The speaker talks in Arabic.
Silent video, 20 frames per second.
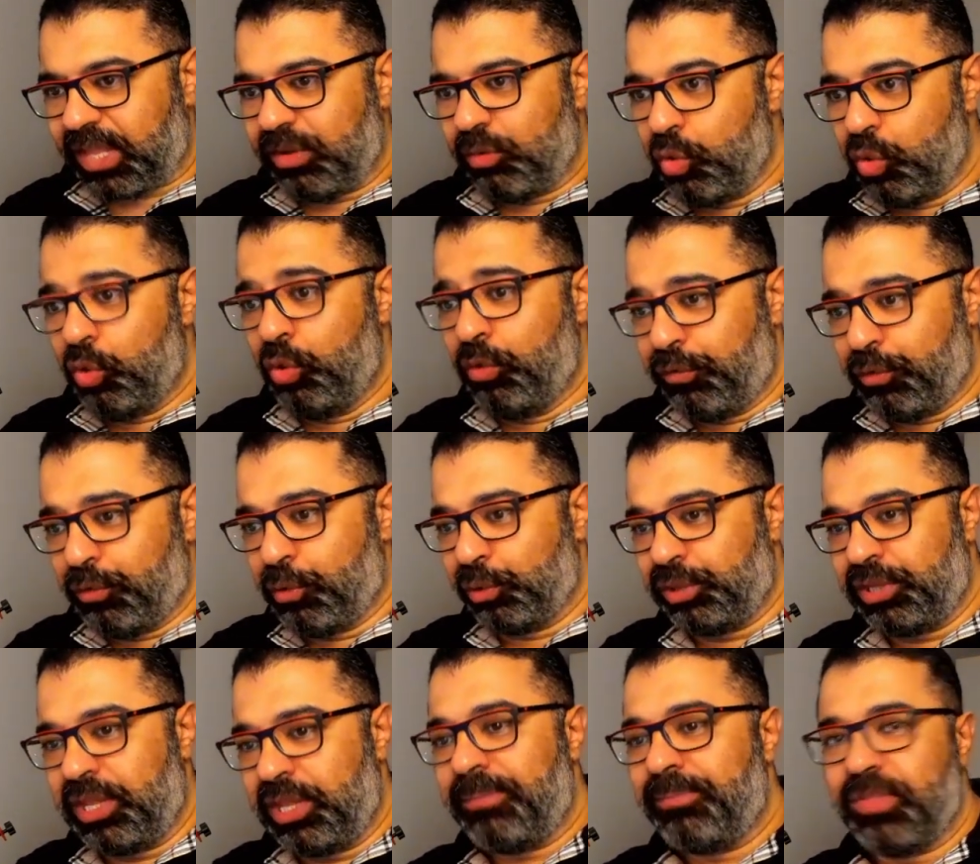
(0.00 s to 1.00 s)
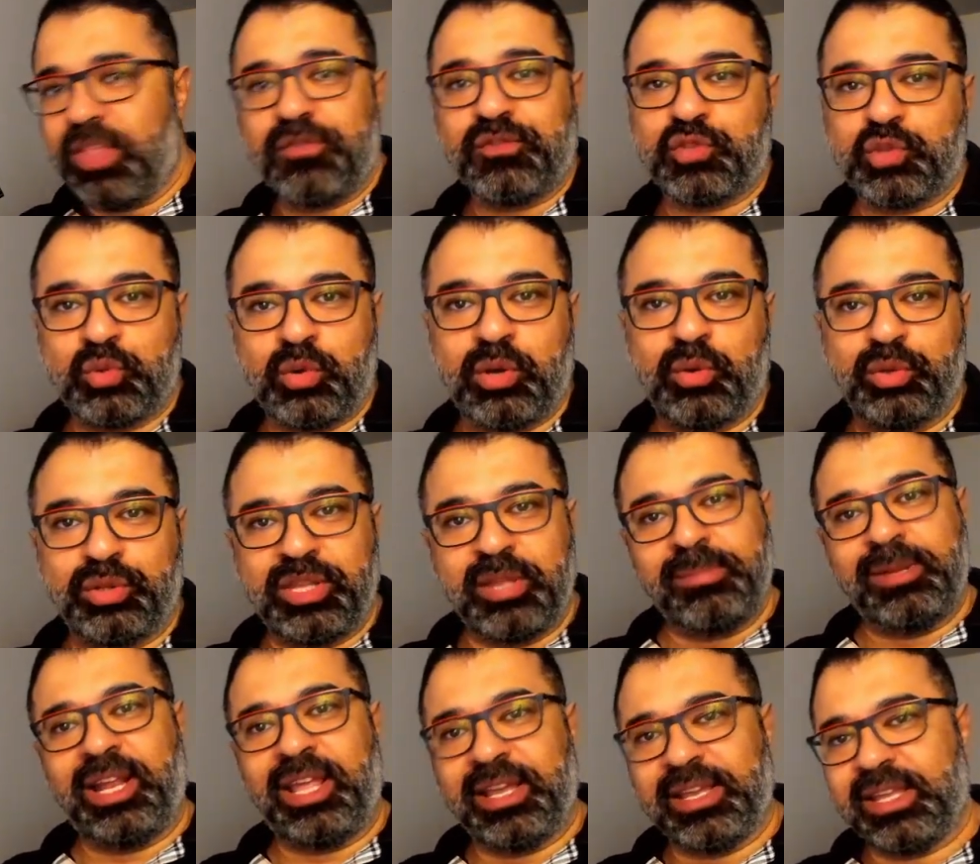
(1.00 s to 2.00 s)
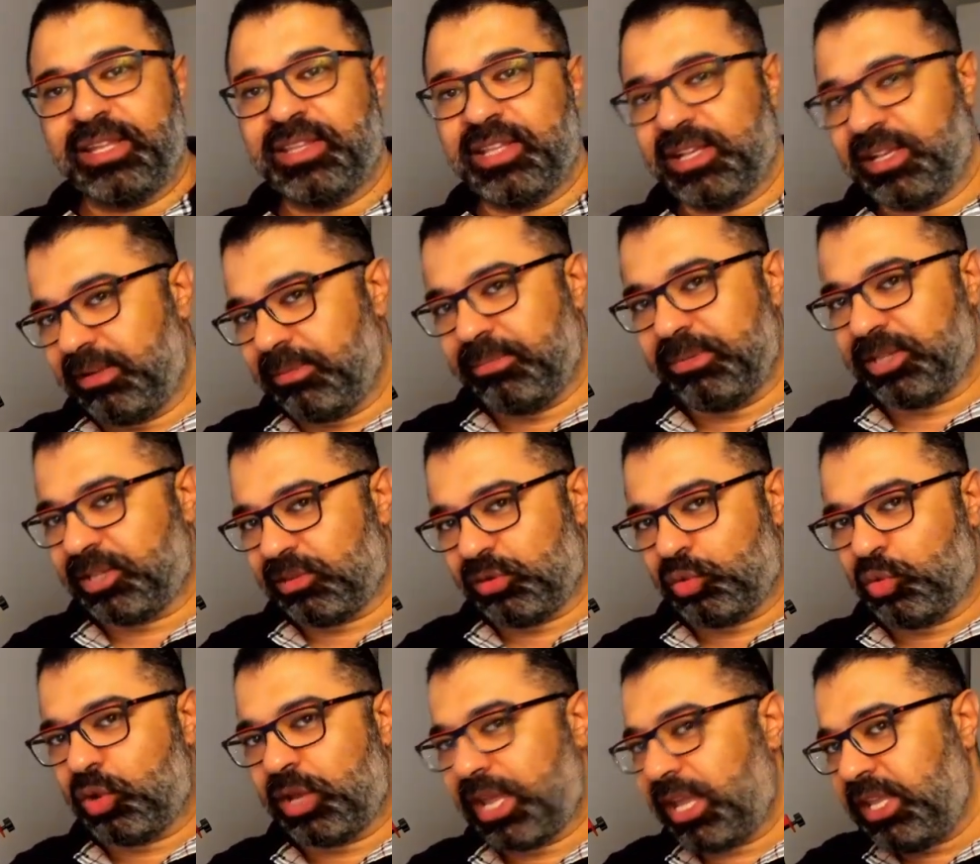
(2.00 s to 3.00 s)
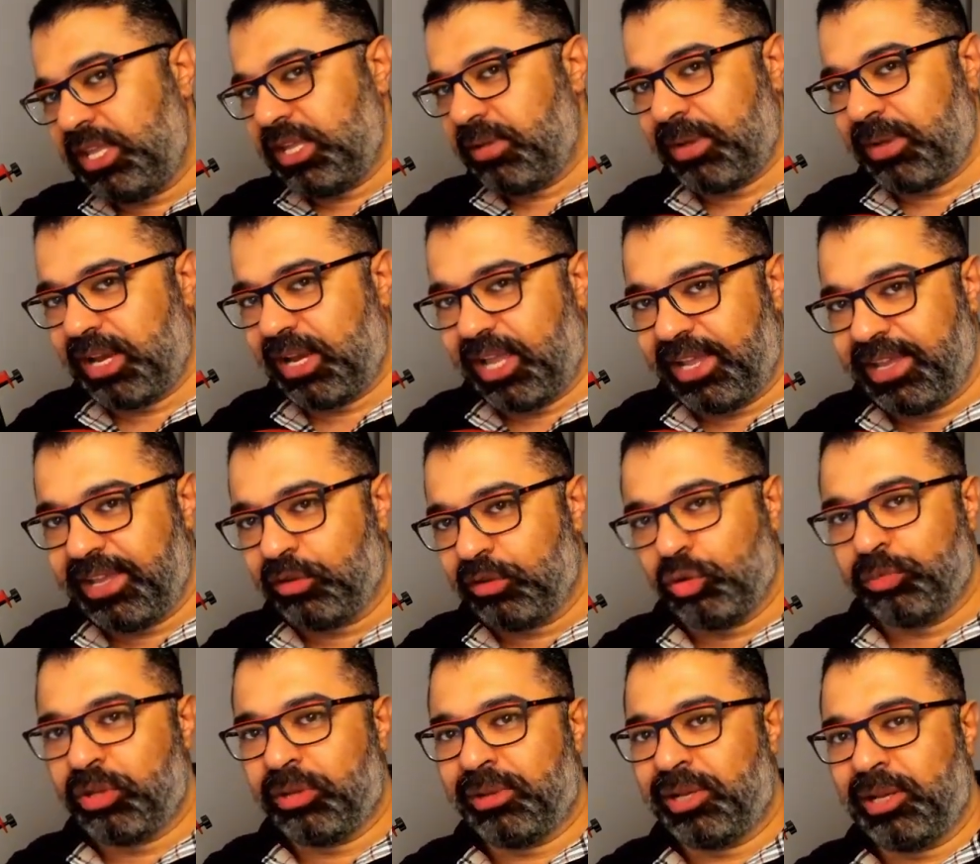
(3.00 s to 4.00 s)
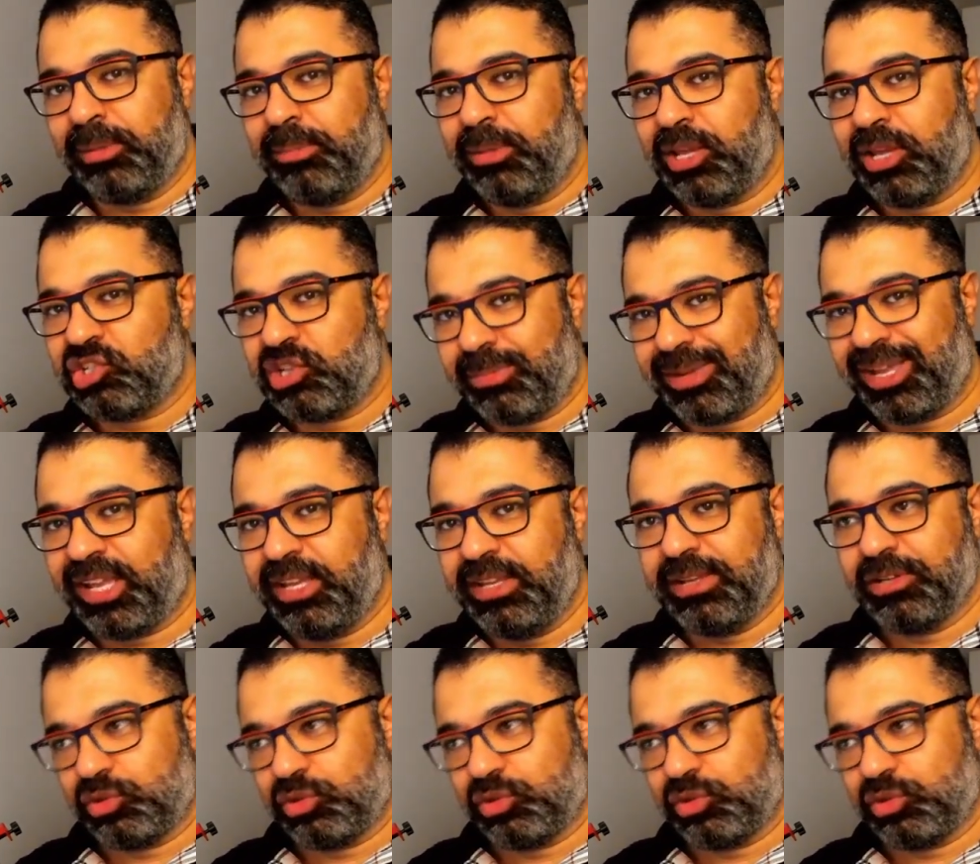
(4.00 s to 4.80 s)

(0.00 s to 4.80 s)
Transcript: وقوفه قدام نفسه وقدام الحاجات اللي بتخيم على حياته بتقلبها شبحيه